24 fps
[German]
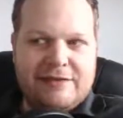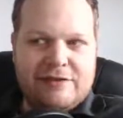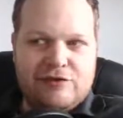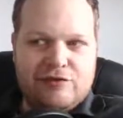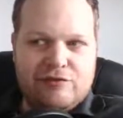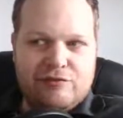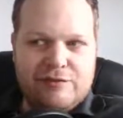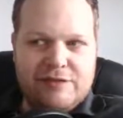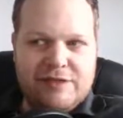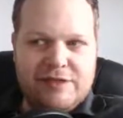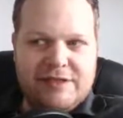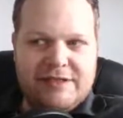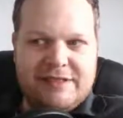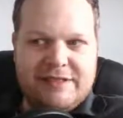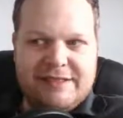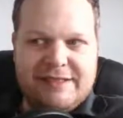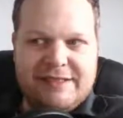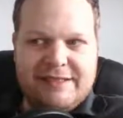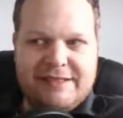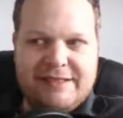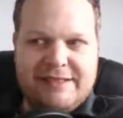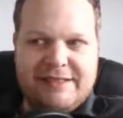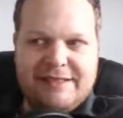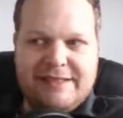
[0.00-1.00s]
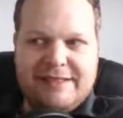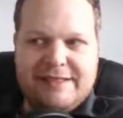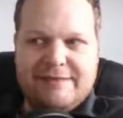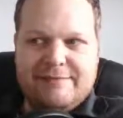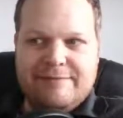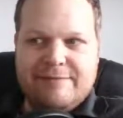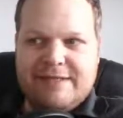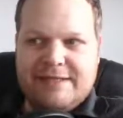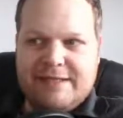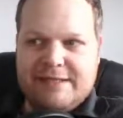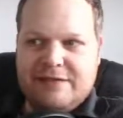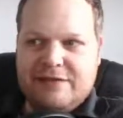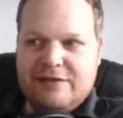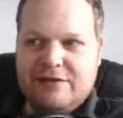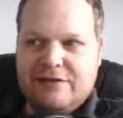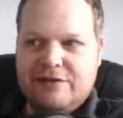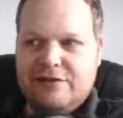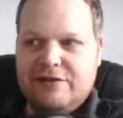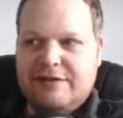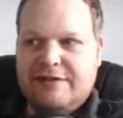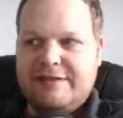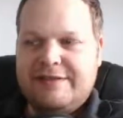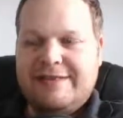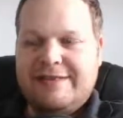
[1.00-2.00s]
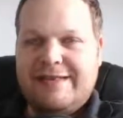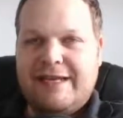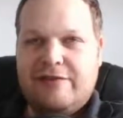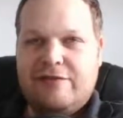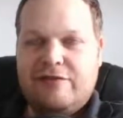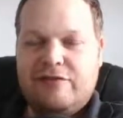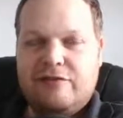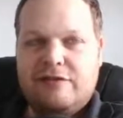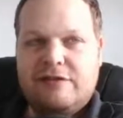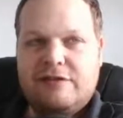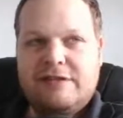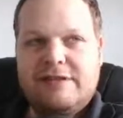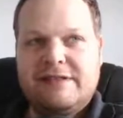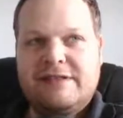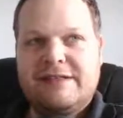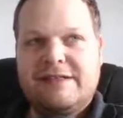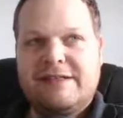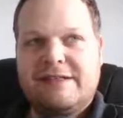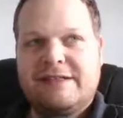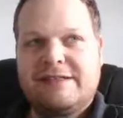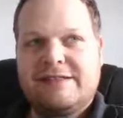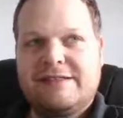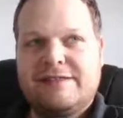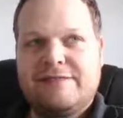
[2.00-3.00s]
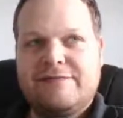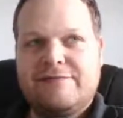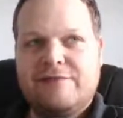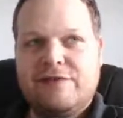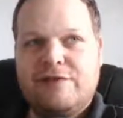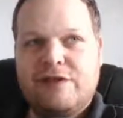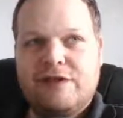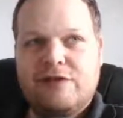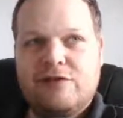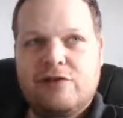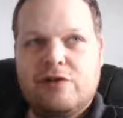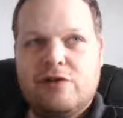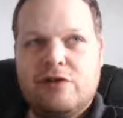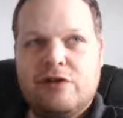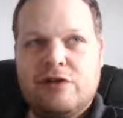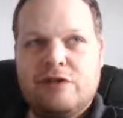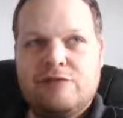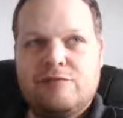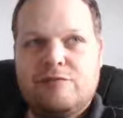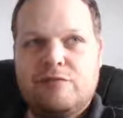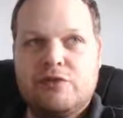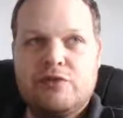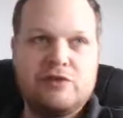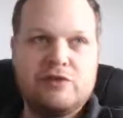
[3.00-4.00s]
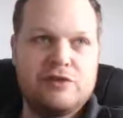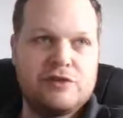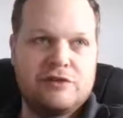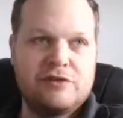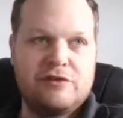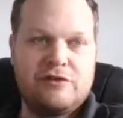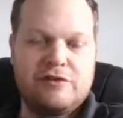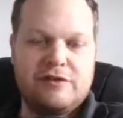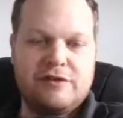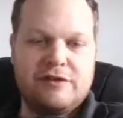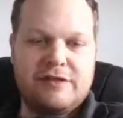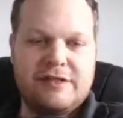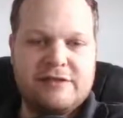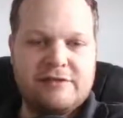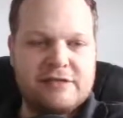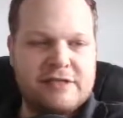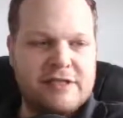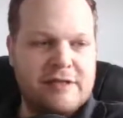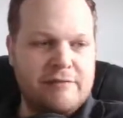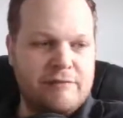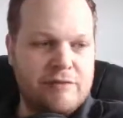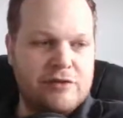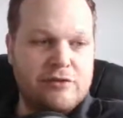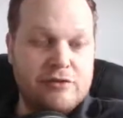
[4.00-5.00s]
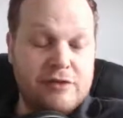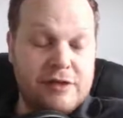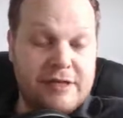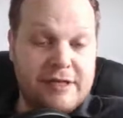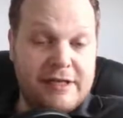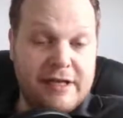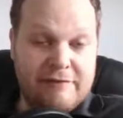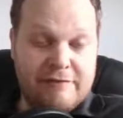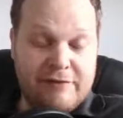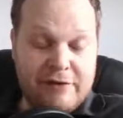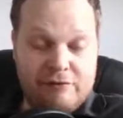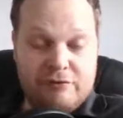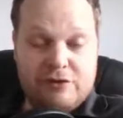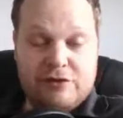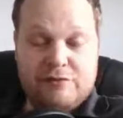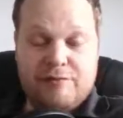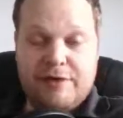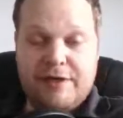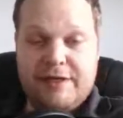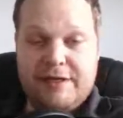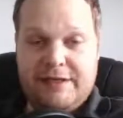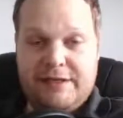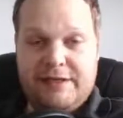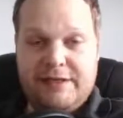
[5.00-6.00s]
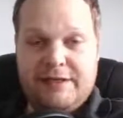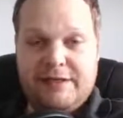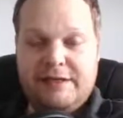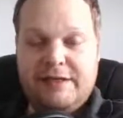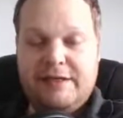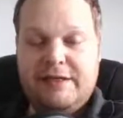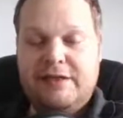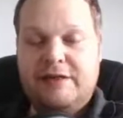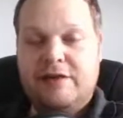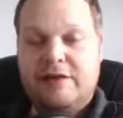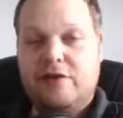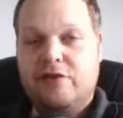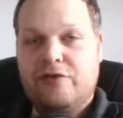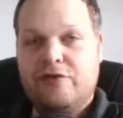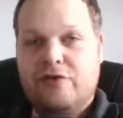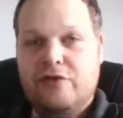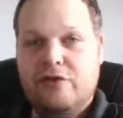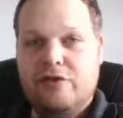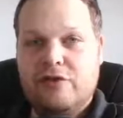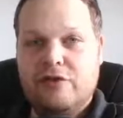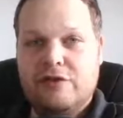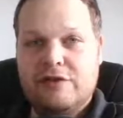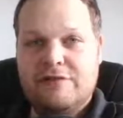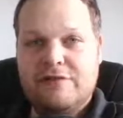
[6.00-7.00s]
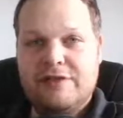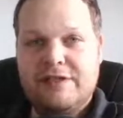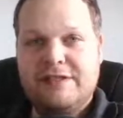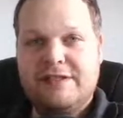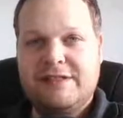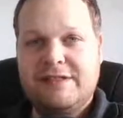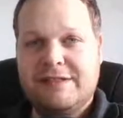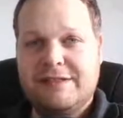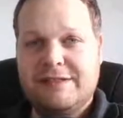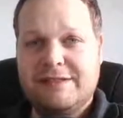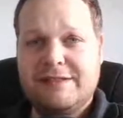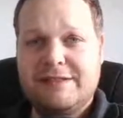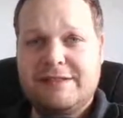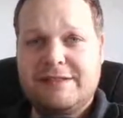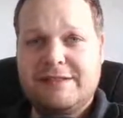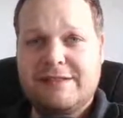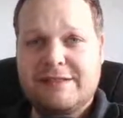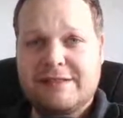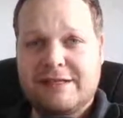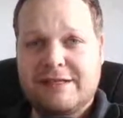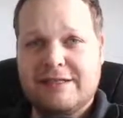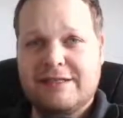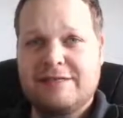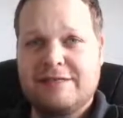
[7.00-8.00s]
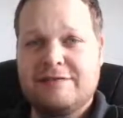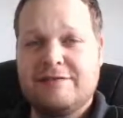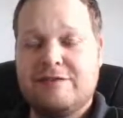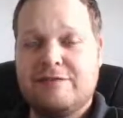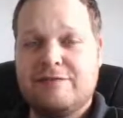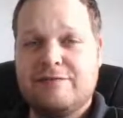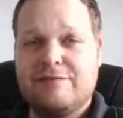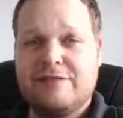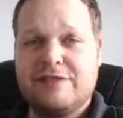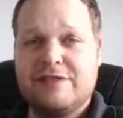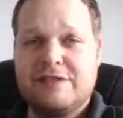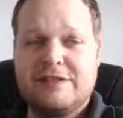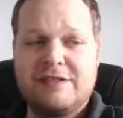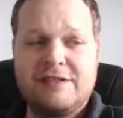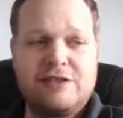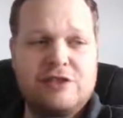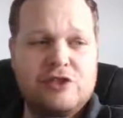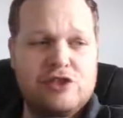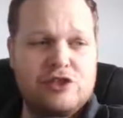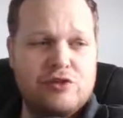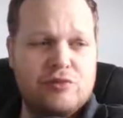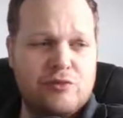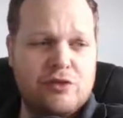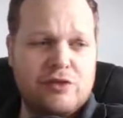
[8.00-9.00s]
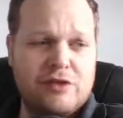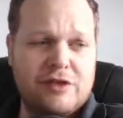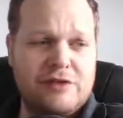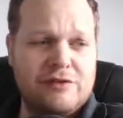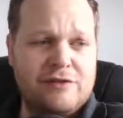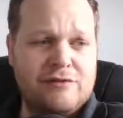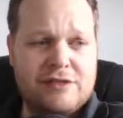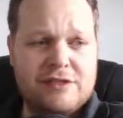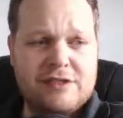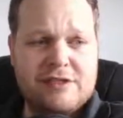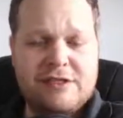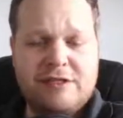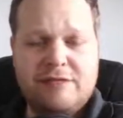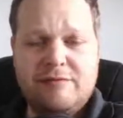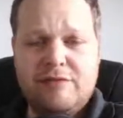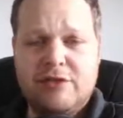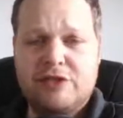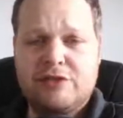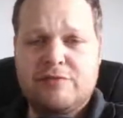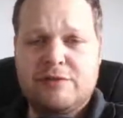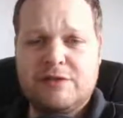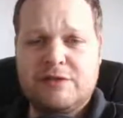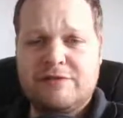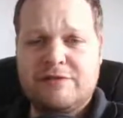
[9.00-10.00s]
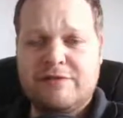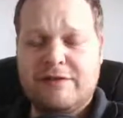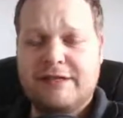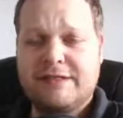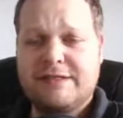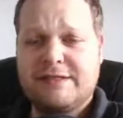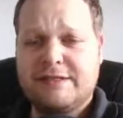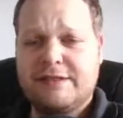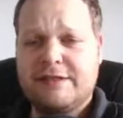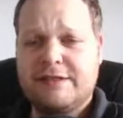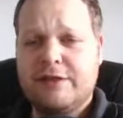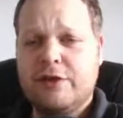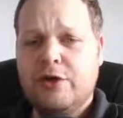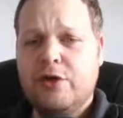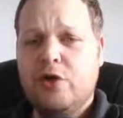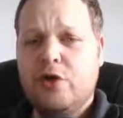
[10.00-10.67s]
Zumindest nicht in dem Sinne davon, dass wir Gold benutzen können. Also es gibt natürlich Anwendungsbereiche, die auch für Gold wichtig sind. Das heißt, ähm, wir sind in der Schmuckindustrie beispielsweise